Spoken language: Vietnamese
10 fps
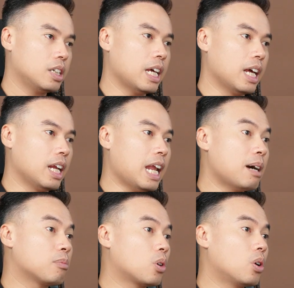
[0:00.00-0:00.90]
để
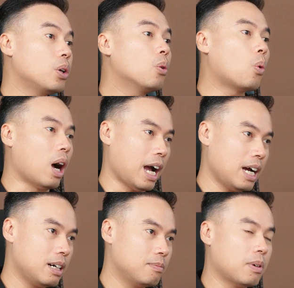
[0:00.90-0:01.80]
làm có hiệu quả
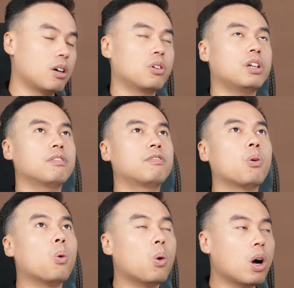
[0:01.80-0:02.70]
mà nó lại
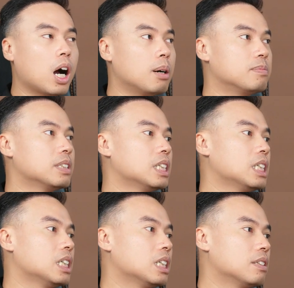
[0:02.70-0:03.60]
phù hợp
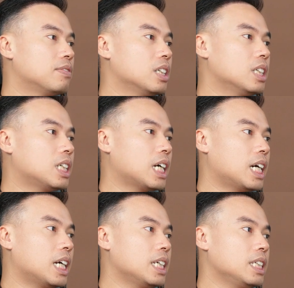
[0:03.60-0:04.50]
với
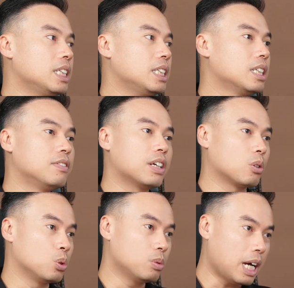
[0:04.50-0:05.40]
cái người Việt
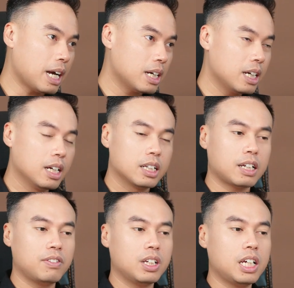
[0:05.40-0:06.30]
chúng ta tại
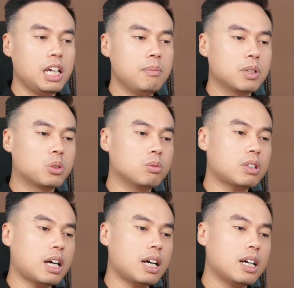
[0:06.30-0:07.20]
vì khi mà chúng
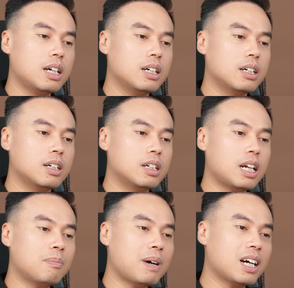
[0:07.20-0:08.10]
ta
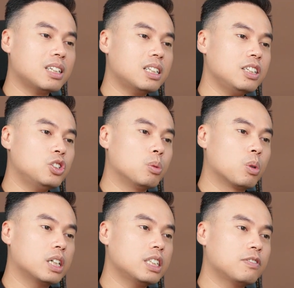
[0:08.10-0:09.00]
đang marketing cho một
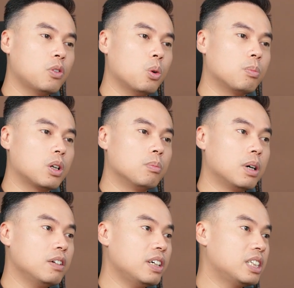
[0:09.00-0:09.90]
cái dịch vụ mà nó
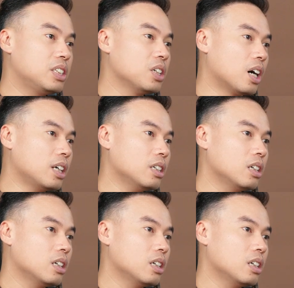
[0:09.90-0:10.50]
mới về thị trường ấy